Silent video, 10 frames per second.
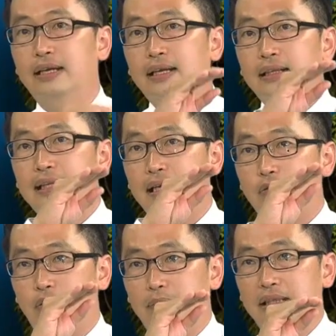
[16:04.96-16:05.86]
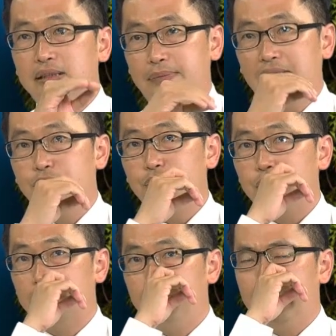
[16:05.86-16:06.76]
那我们怎么样去做
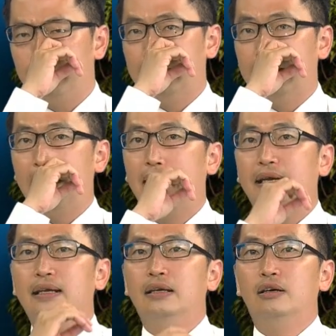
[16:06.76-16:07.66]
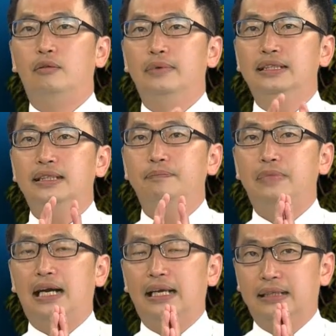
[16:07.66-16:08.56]
一个判断呢？我们先
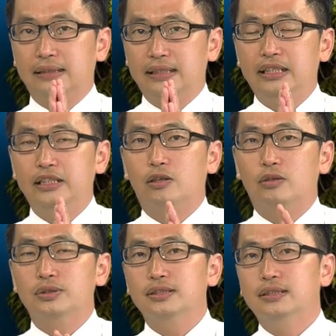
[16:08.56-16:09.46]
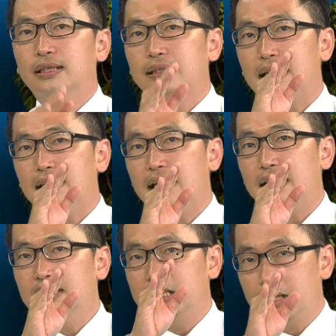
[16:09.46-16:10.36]
把一个定义哈，就是当它
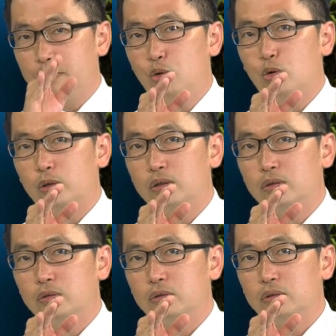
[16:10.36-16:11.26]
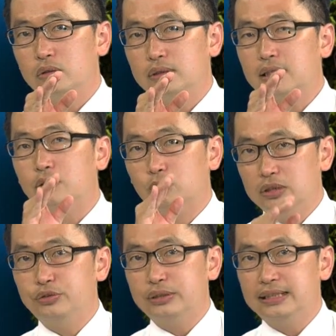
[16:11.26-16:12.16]
跌破这个五
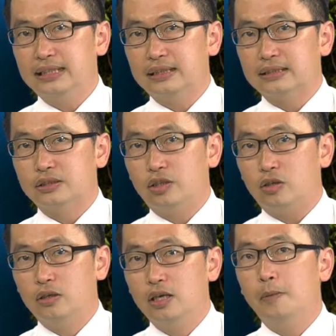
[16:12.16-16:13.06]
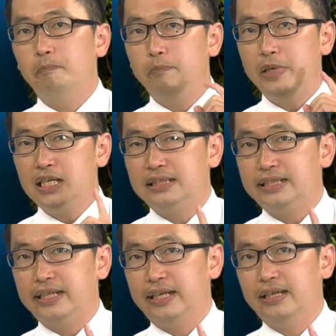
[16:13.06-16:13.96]
日均线的时候，嗯，并
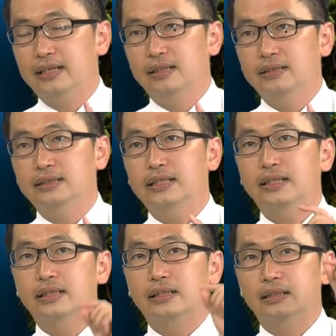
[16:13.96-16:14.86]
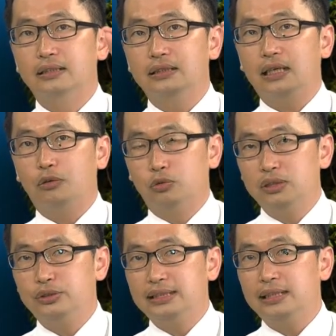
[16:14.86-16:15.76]
且这个。啊，五日
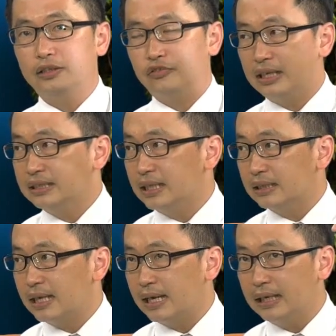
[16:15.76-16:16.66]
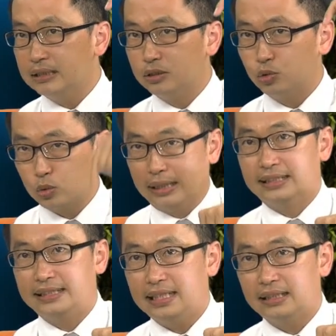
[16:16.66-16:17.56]
均线的方向它开始转
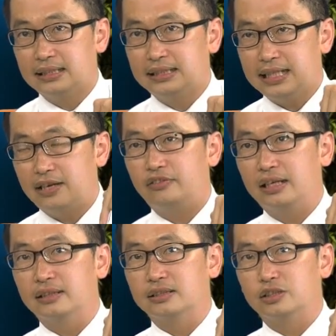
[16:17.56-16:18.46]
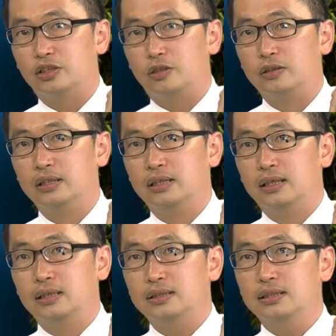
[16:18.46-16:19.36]
向下方的时候，嗯
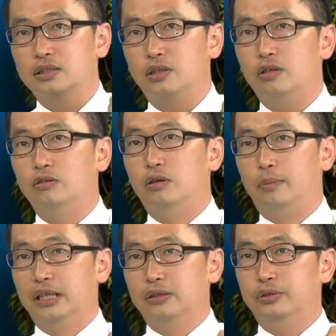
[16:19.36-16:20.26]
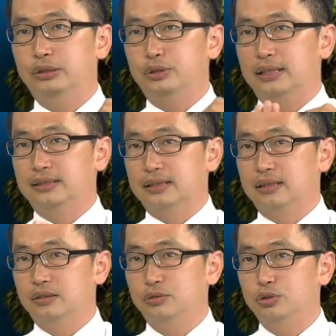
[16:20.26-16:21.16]
哼，这时候我们会选
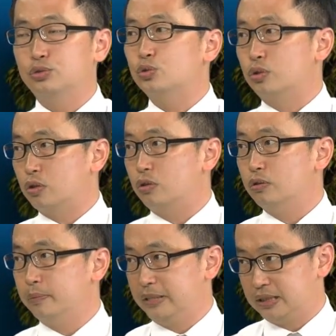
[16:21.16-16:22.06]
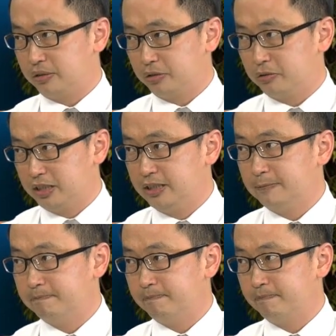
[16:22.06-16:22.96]
择去做空会比较有利，
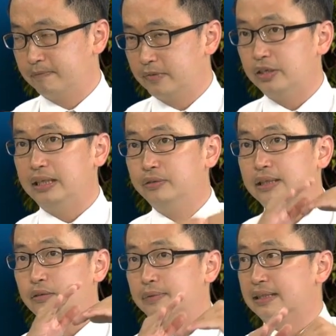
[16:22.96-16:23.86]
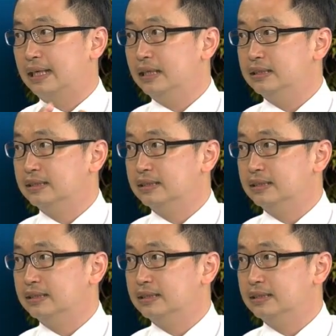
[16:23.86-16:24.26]
是对，因为我们开始